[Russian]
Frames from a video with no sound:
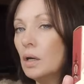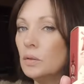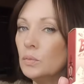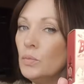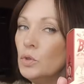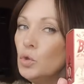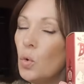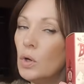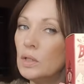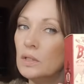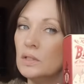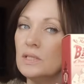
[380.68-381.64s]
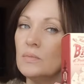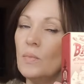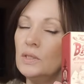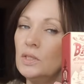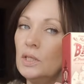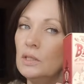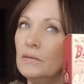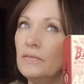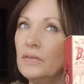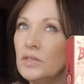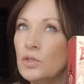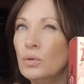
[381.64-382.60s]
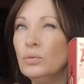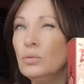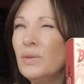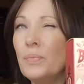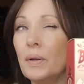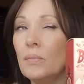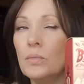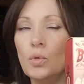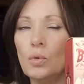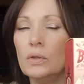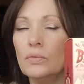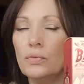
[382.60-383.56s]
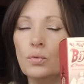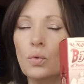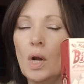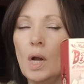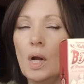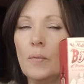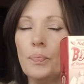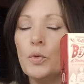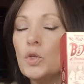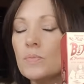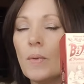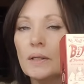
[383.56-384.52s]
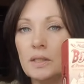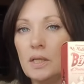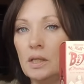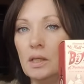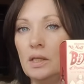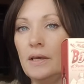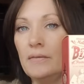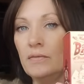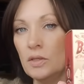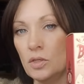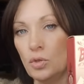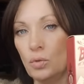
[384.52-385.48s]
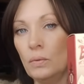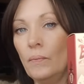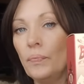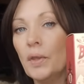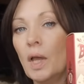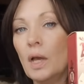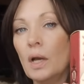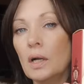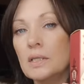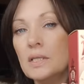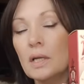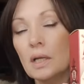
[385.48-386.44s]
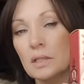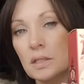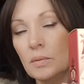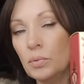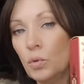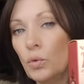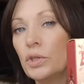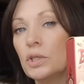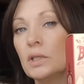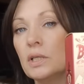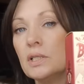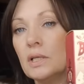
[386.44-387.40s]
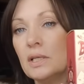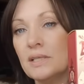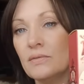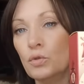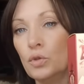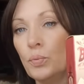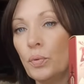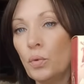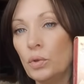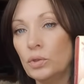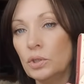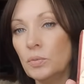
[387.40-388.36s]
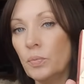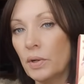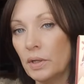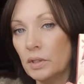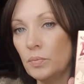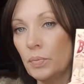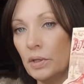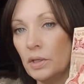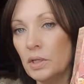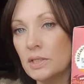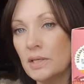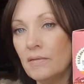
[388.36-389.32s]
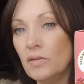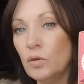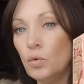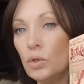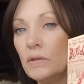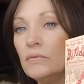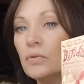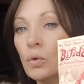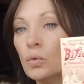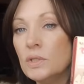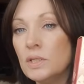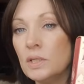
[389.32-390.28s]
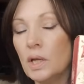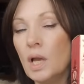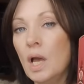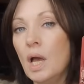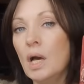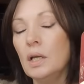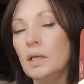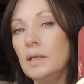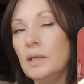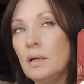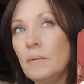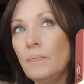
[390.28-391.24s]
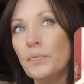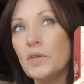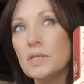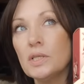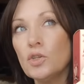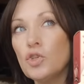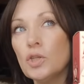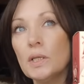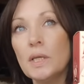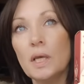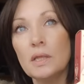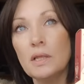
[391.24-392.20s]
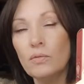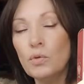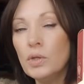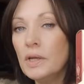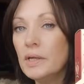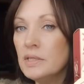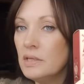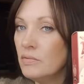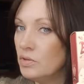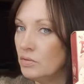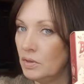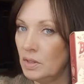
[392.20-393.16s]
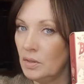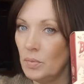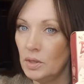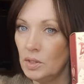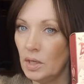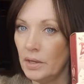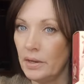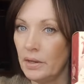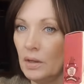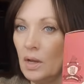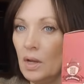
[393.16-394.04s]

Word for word: Много смотрела видео, ну не прям много, вру, но смотрела я видео где разные блогеры рассказывают про этот бренд, про Елизавеку, и вроде я не слышала ни одного негативного комментария.